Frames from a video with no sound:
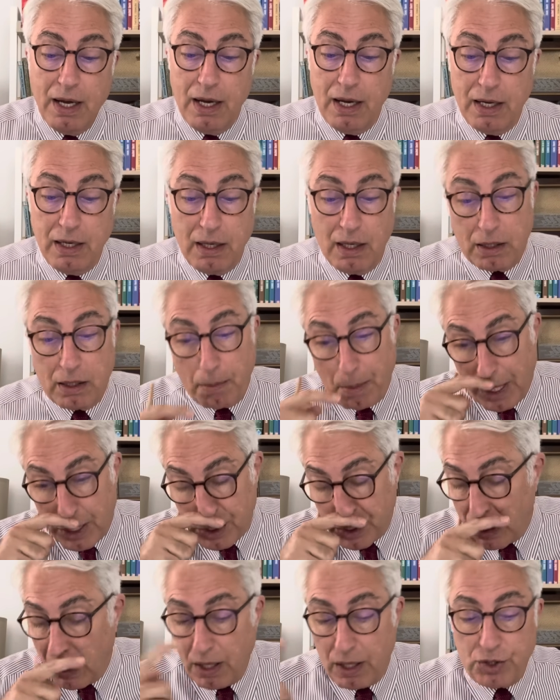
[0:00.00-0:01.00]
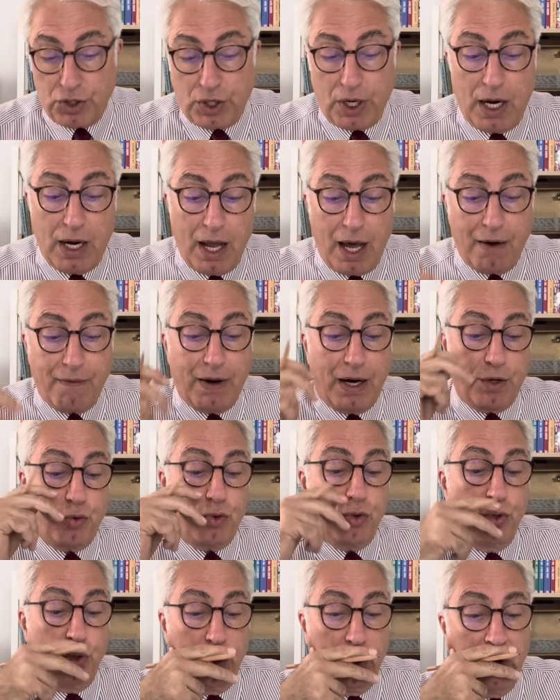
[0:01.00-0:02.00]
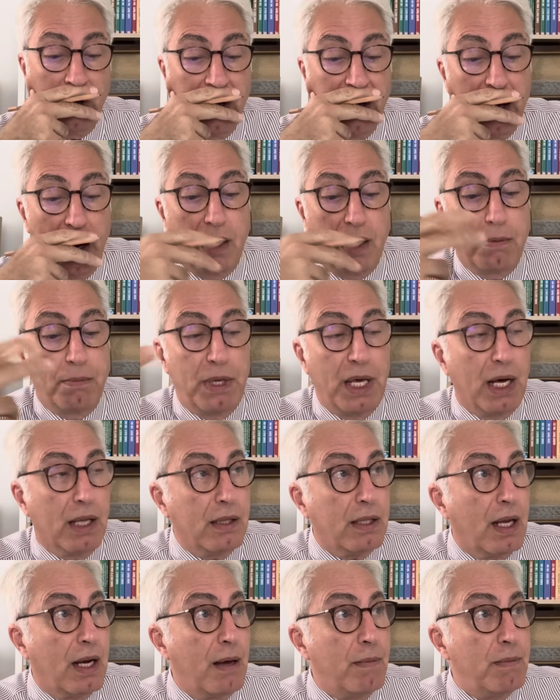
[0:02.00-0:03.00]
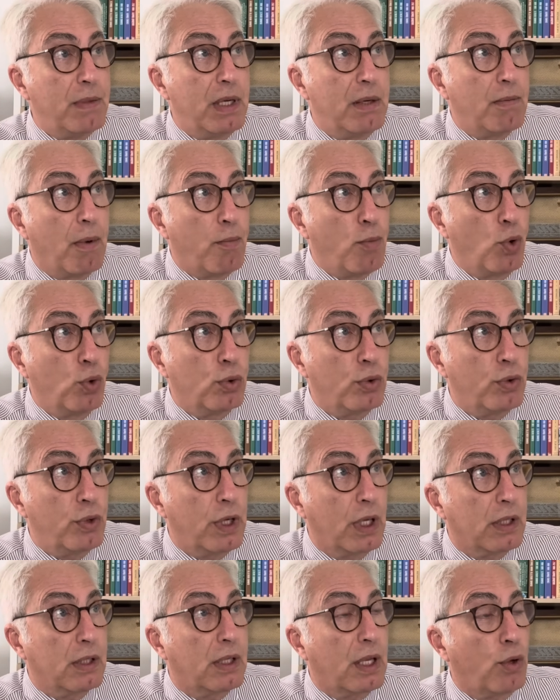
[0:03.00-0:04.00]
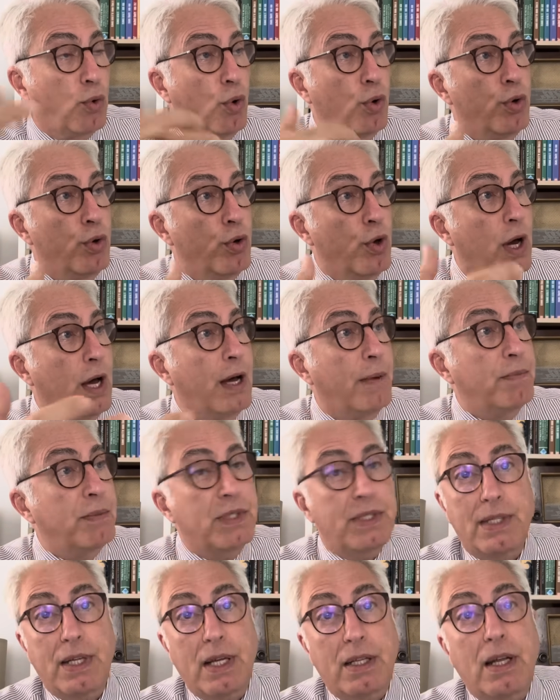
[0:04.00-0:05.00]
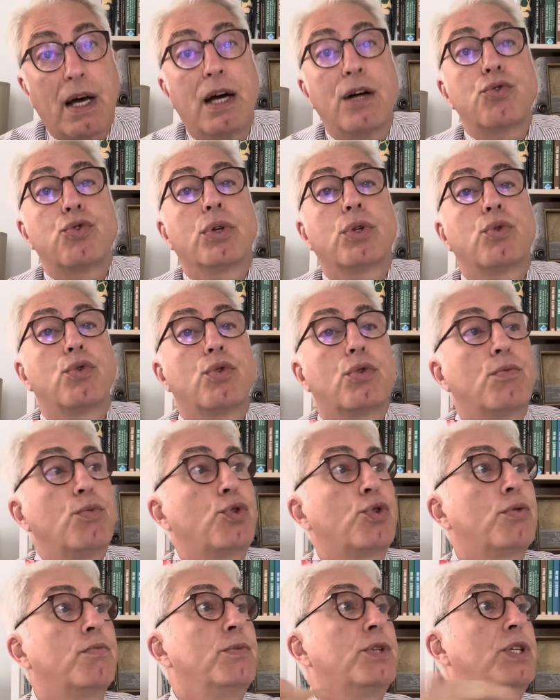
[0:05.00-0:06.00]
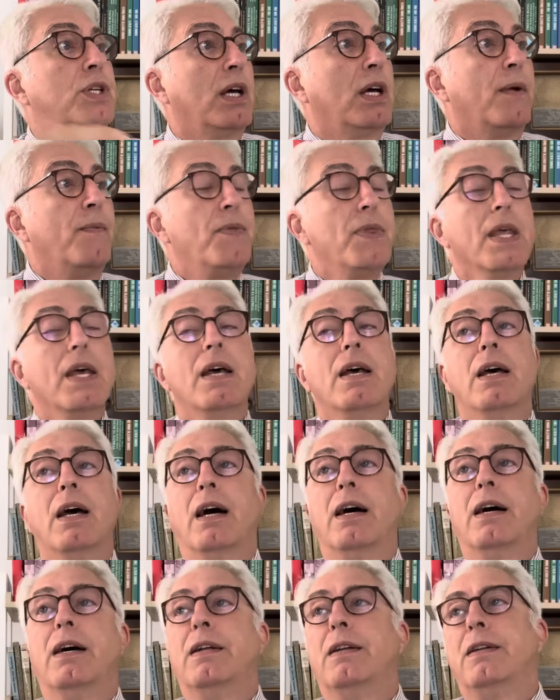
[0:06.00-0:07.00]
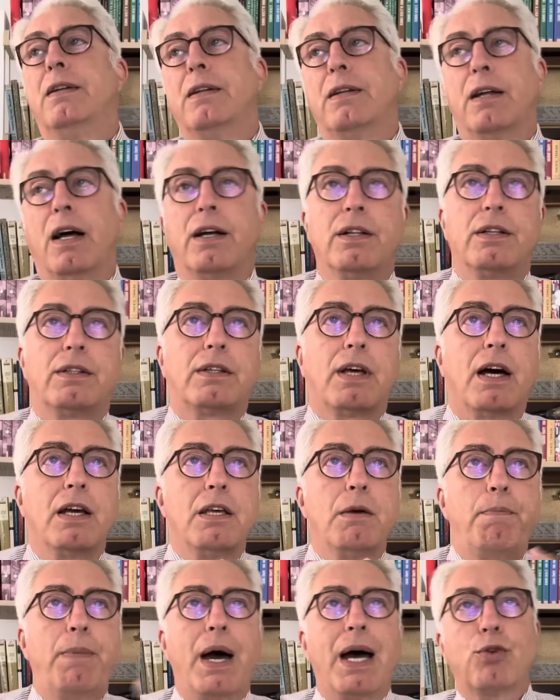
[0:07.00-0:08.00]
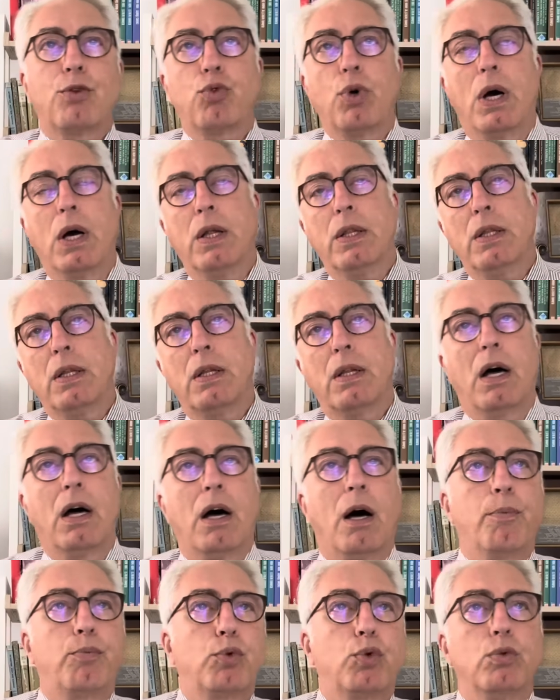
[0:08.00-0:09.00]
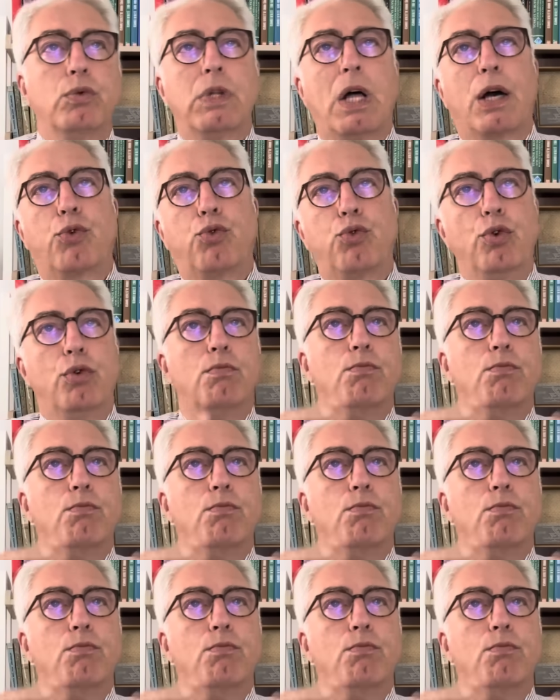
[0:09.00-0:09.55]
e, ya da başka şeyler var. Çünkü hani bir yandan hem İmamoğlu'nun yanında görülüyor hem size daha önce duyurmuştum işte yani Tayyip Erdoğan, Abdullah Gül